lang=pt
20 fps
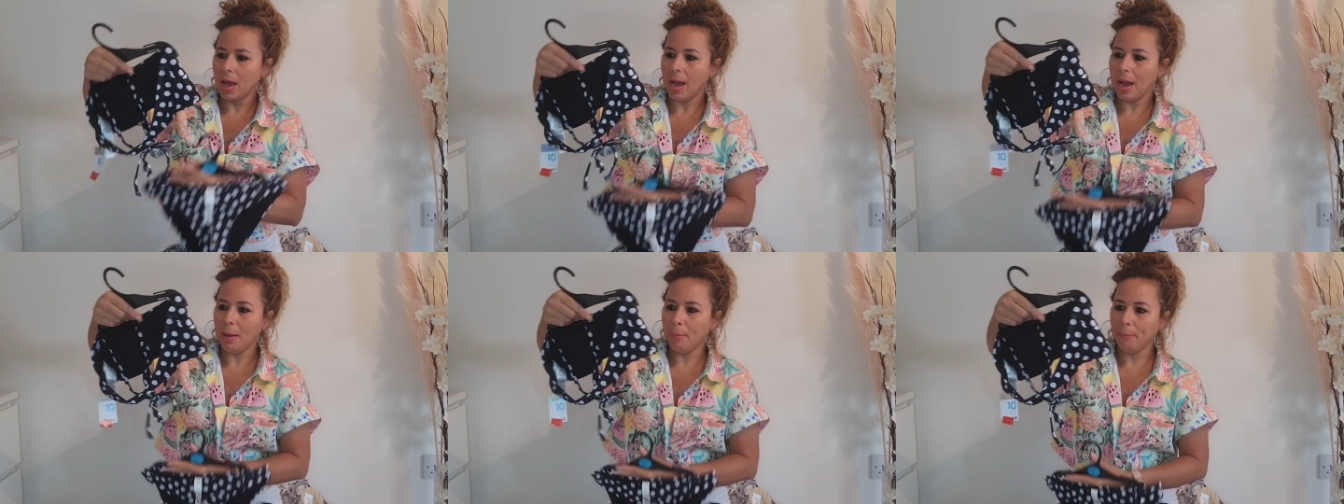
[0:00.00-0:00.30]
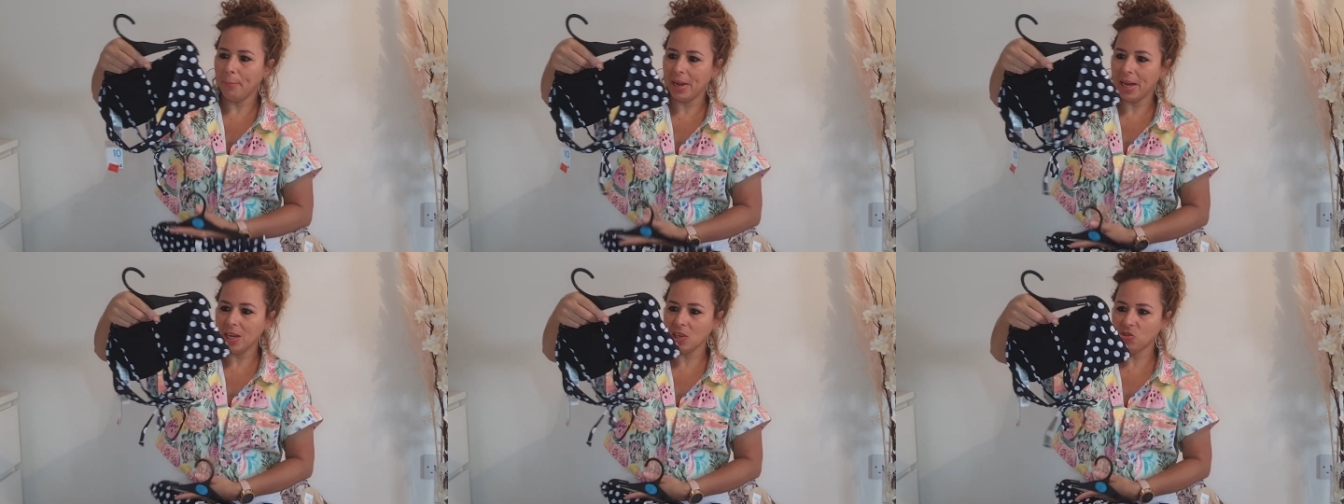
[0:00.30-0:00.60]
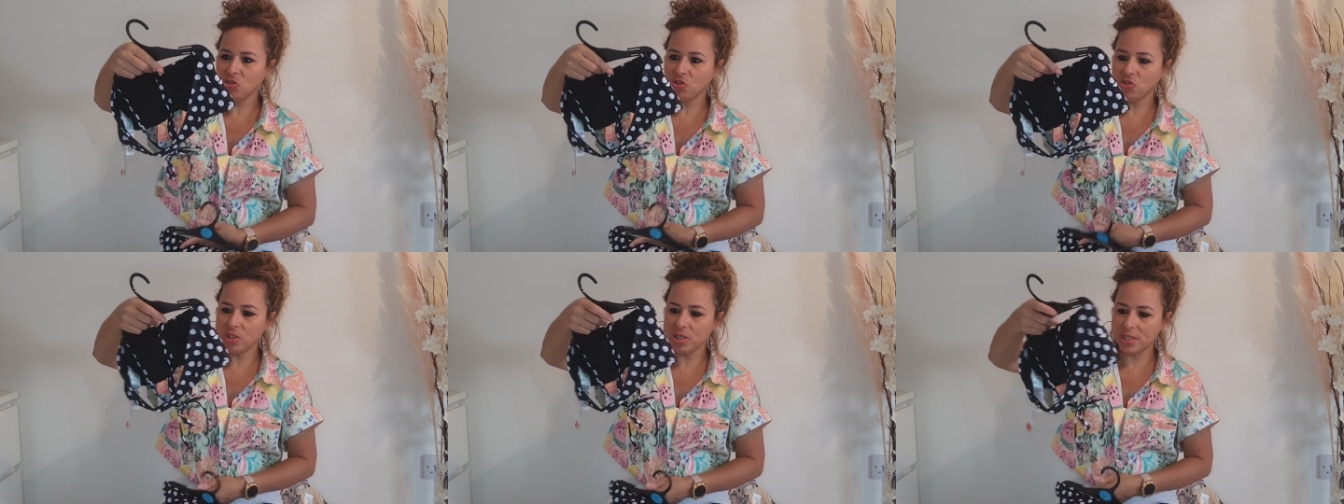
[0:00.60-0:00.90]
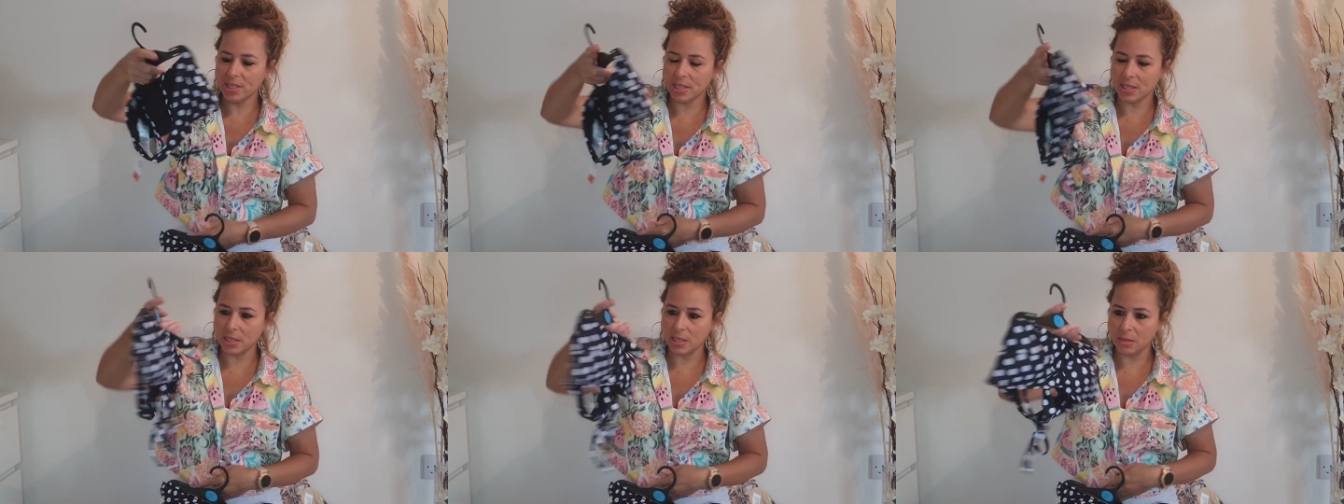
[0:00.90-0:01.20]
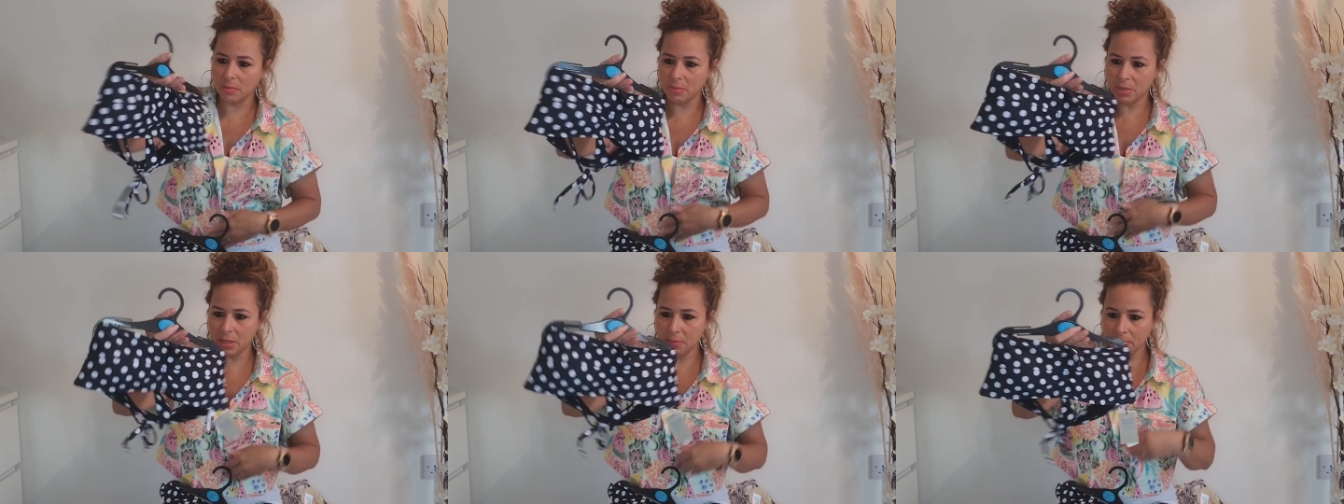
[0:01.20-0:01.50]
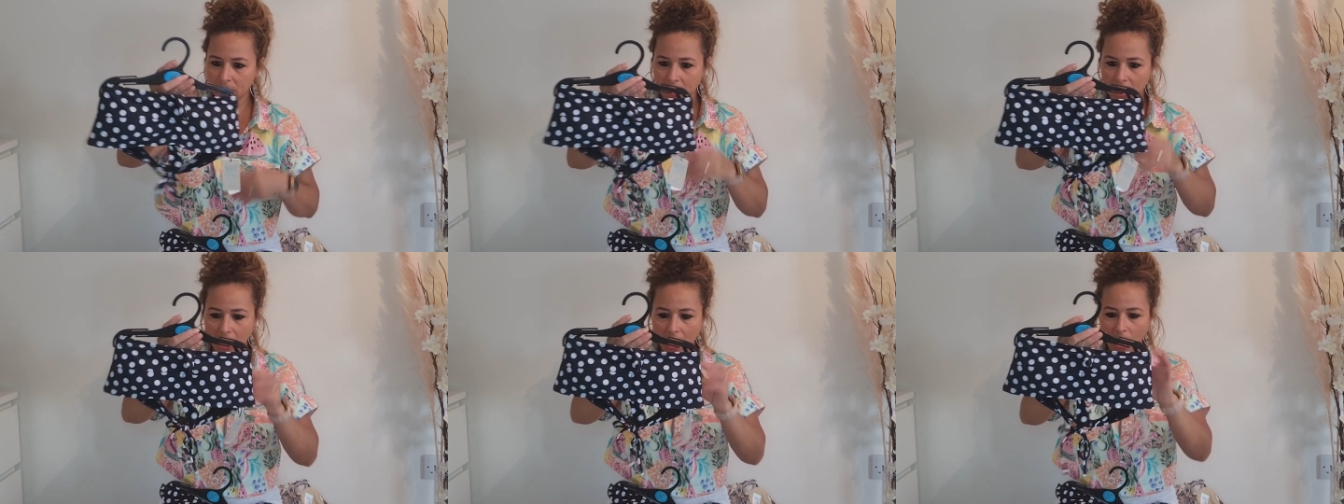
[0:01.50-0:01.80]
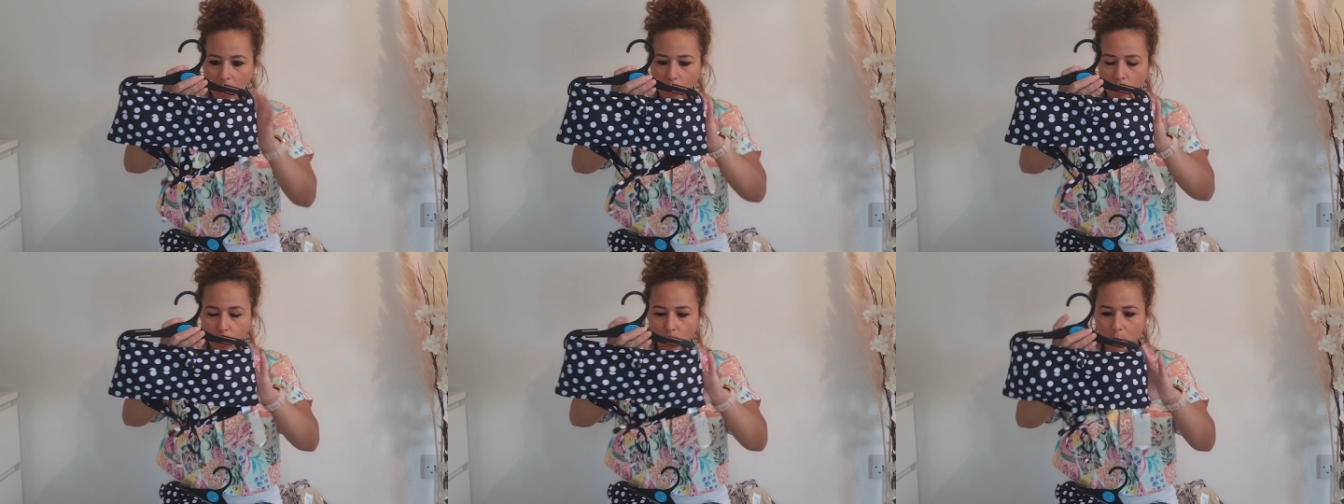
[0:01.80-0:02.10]
A parte de cima
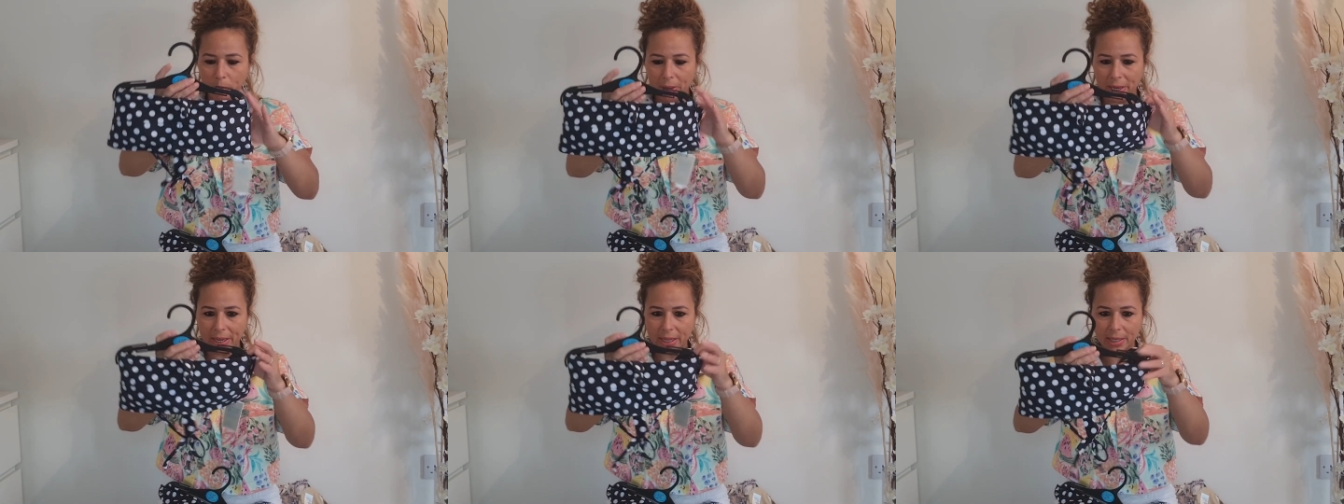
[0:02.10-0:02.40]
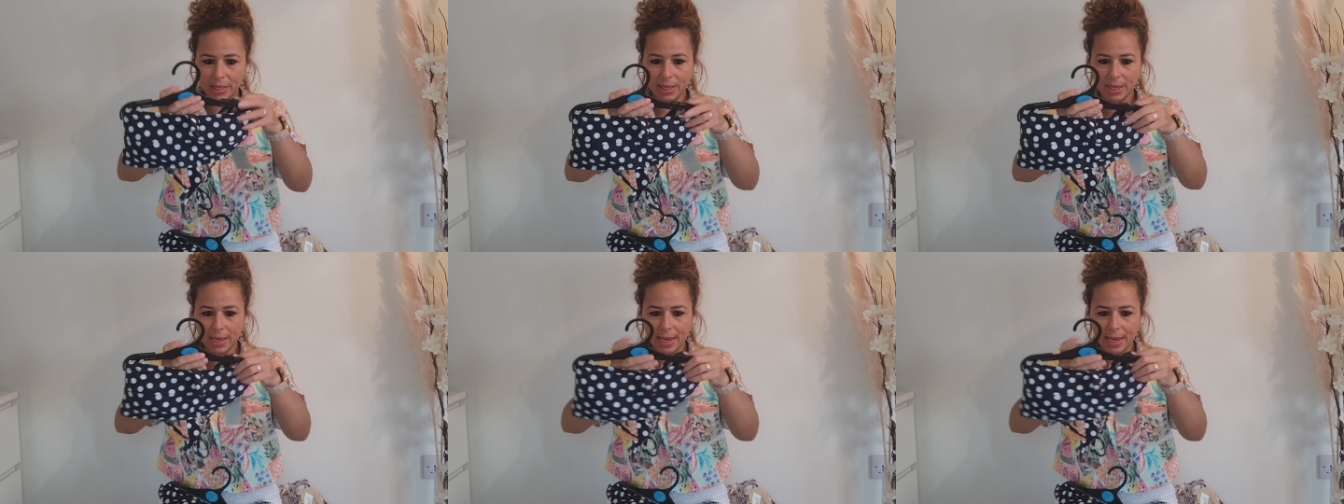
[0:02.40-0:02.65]
é um tomara que